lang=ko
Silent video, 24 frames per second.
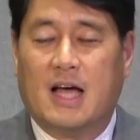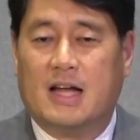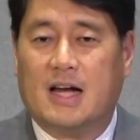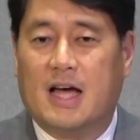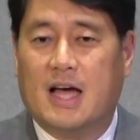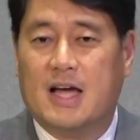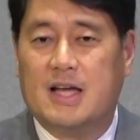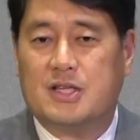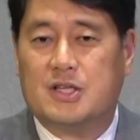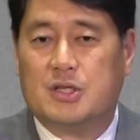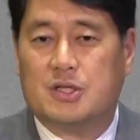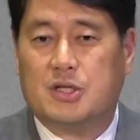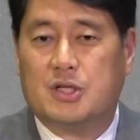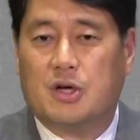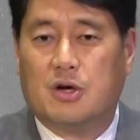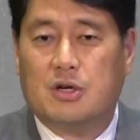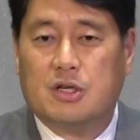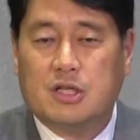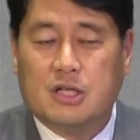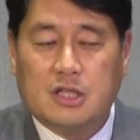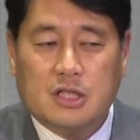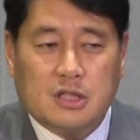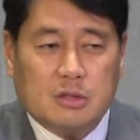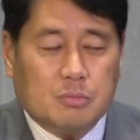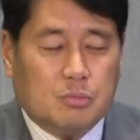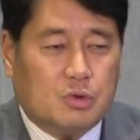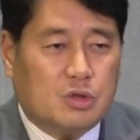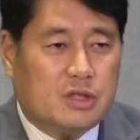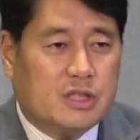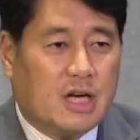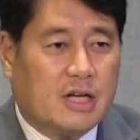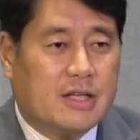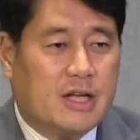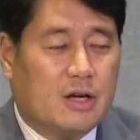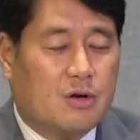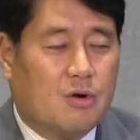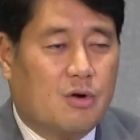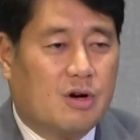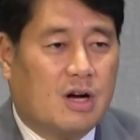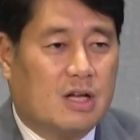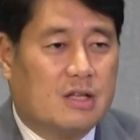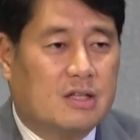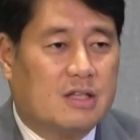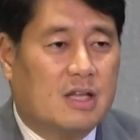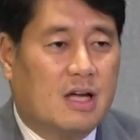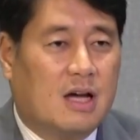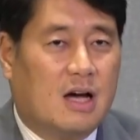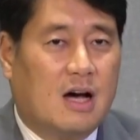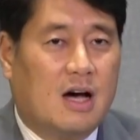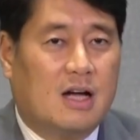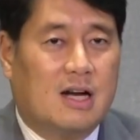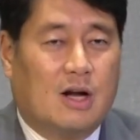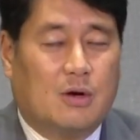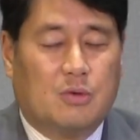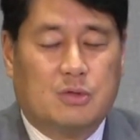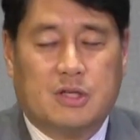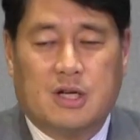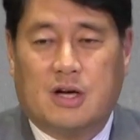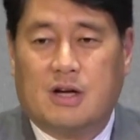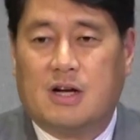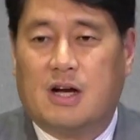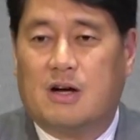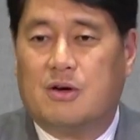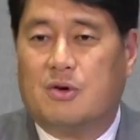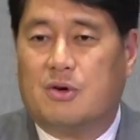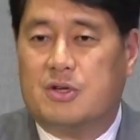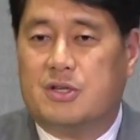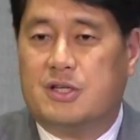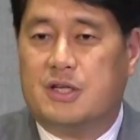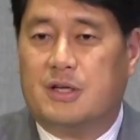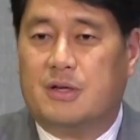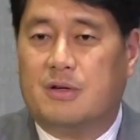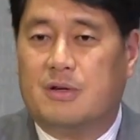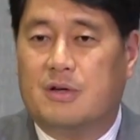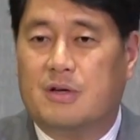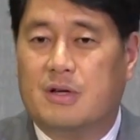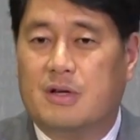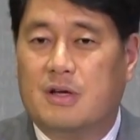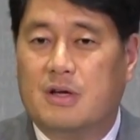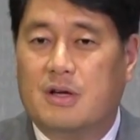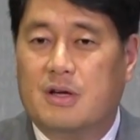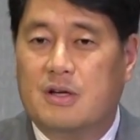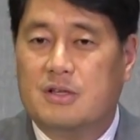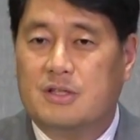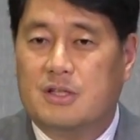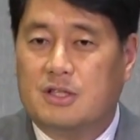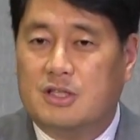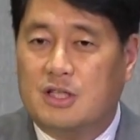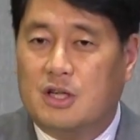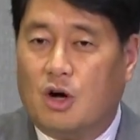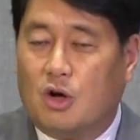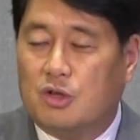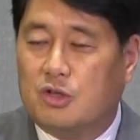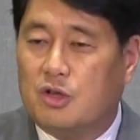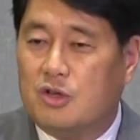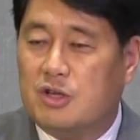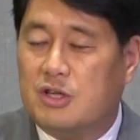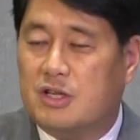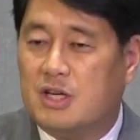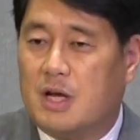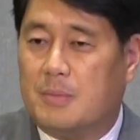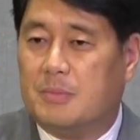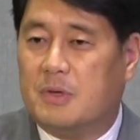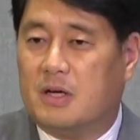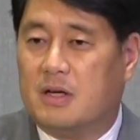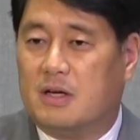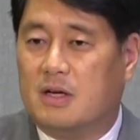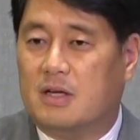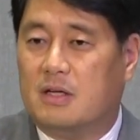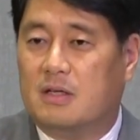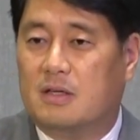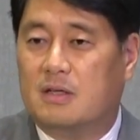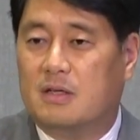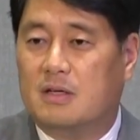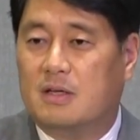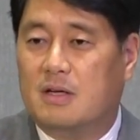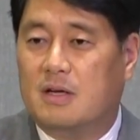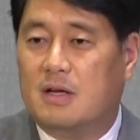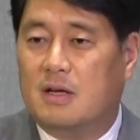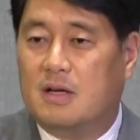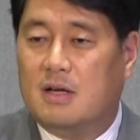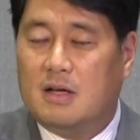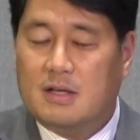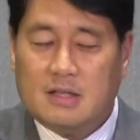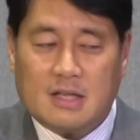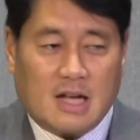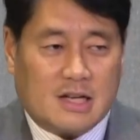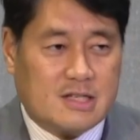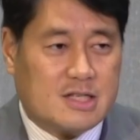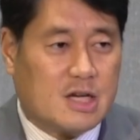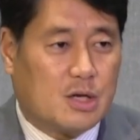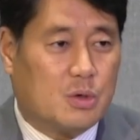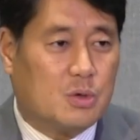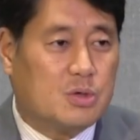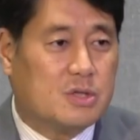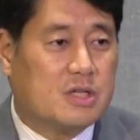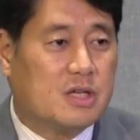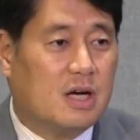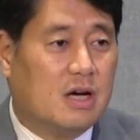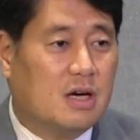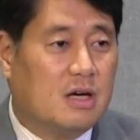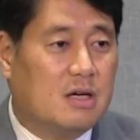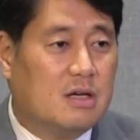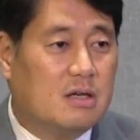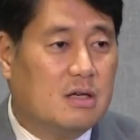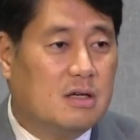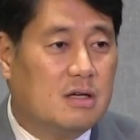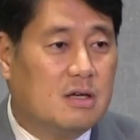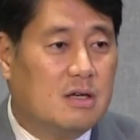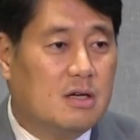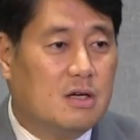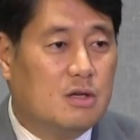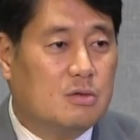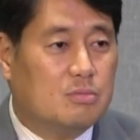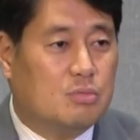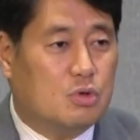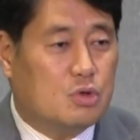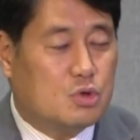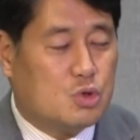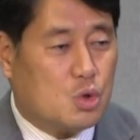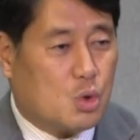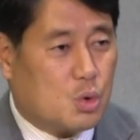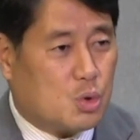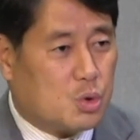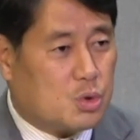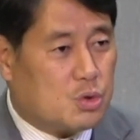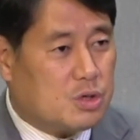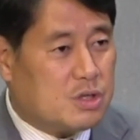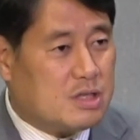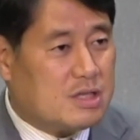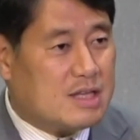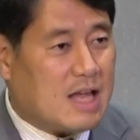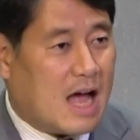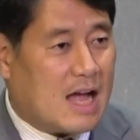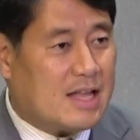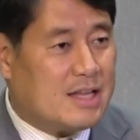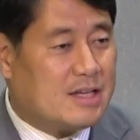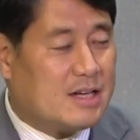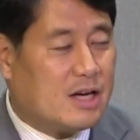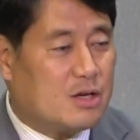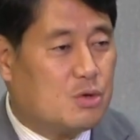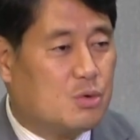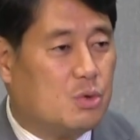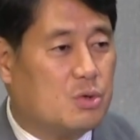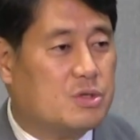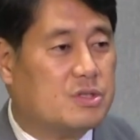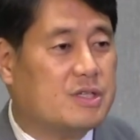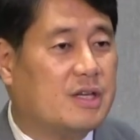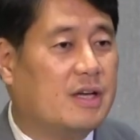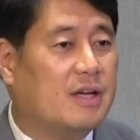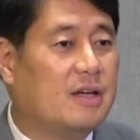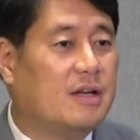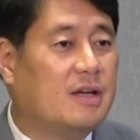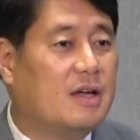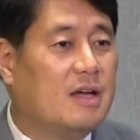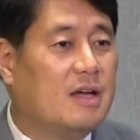나라에 있어서 큰 문제가 될 것 같다라고 생각한 것이에요. 그래서 그가 어떤 일을 합니까? 다짜고짜 북쪽으로는 단이라는 곳에